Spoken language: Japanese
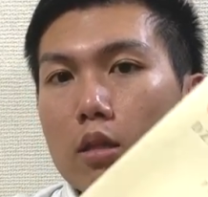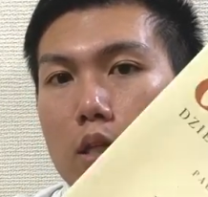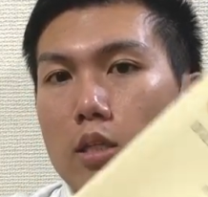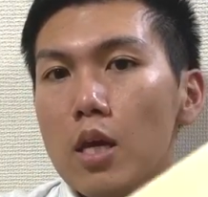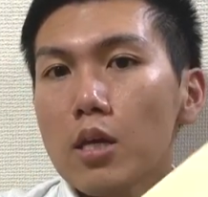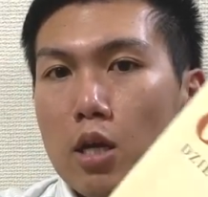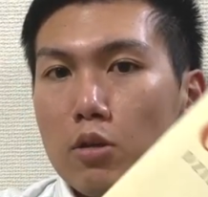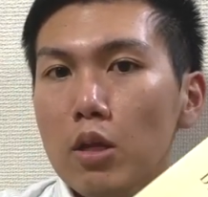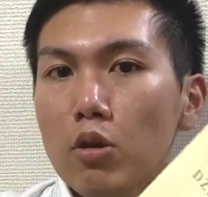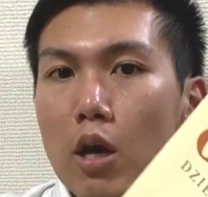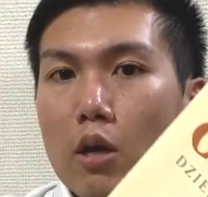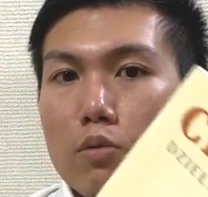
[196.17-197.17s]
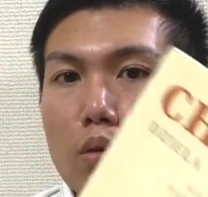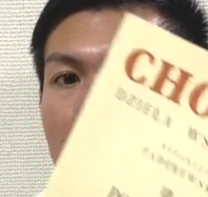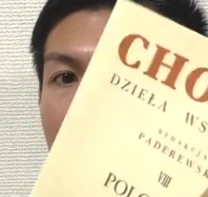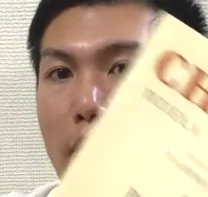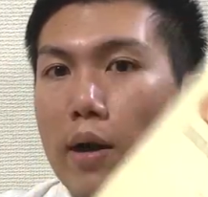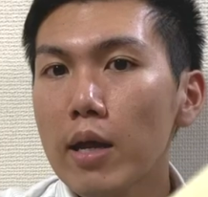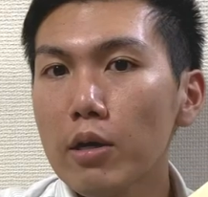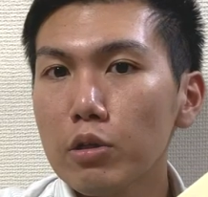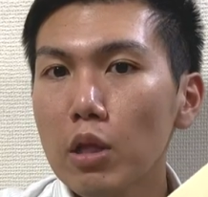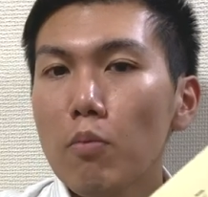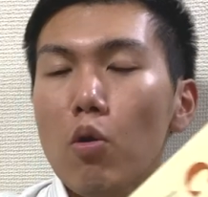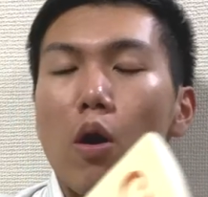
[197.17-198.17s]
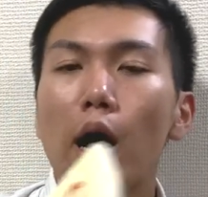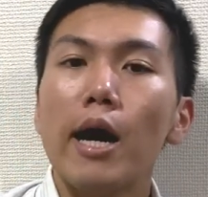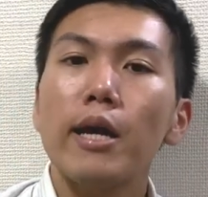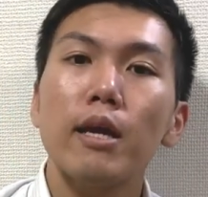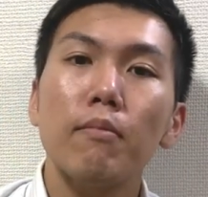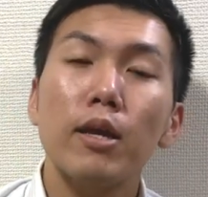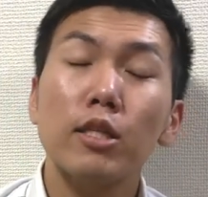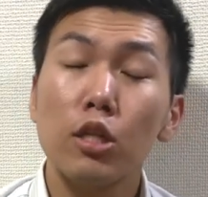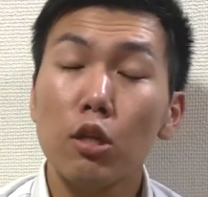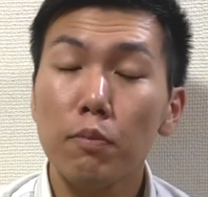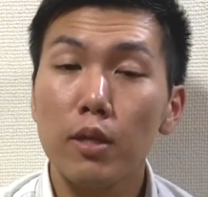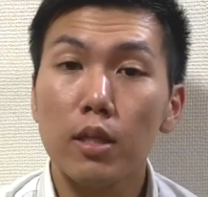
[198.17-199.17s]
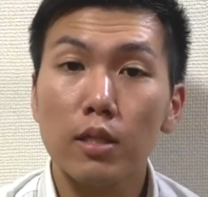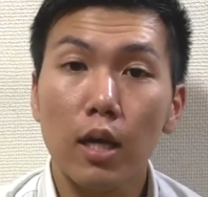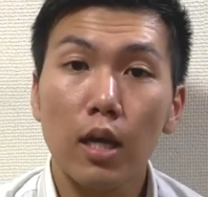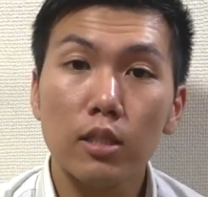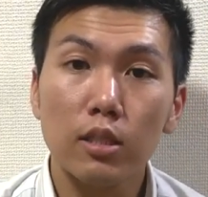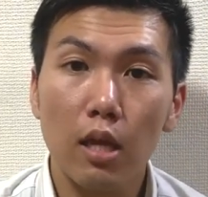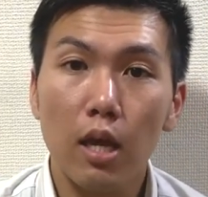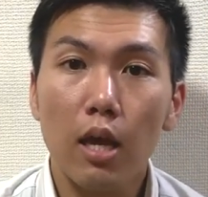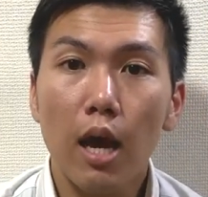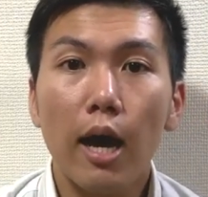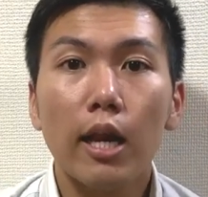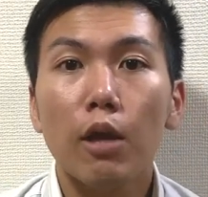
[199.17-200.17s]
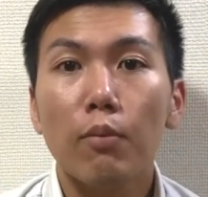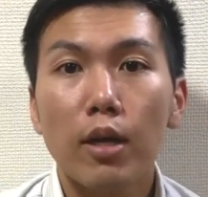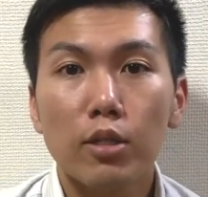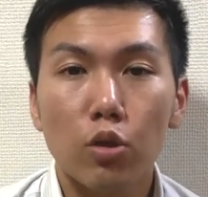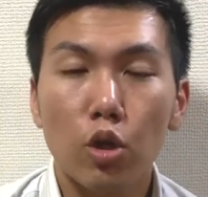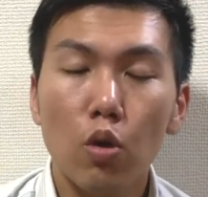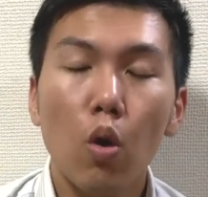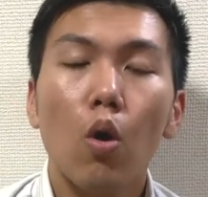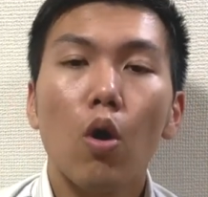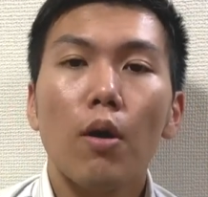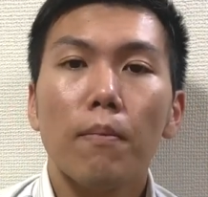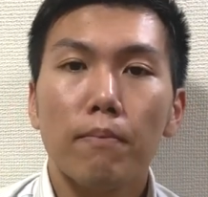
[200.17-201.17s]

2100円の楽譜を買わなくても IMSLP で探してあればそれを